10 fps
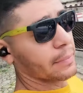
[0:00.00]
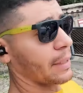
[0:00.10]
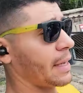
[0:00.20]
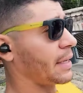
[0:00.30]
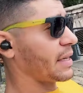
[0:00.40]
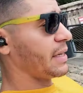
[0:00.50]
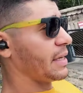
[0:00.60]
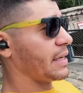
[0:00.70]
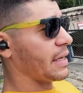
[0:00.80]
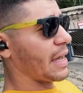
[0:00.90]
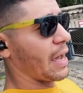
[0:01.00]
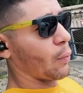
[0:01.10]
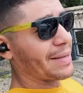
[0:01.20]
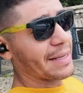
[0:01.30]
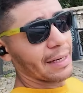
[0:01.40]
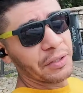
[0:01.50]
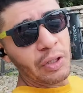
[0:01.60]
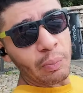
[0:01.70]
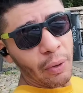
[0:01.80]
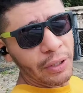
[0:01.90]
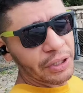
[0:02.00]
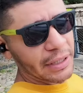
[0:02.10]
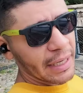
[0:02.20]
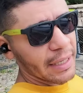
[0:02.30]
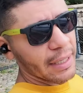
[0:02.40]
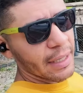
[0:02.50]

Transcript: né, que é um excelente esporte, né,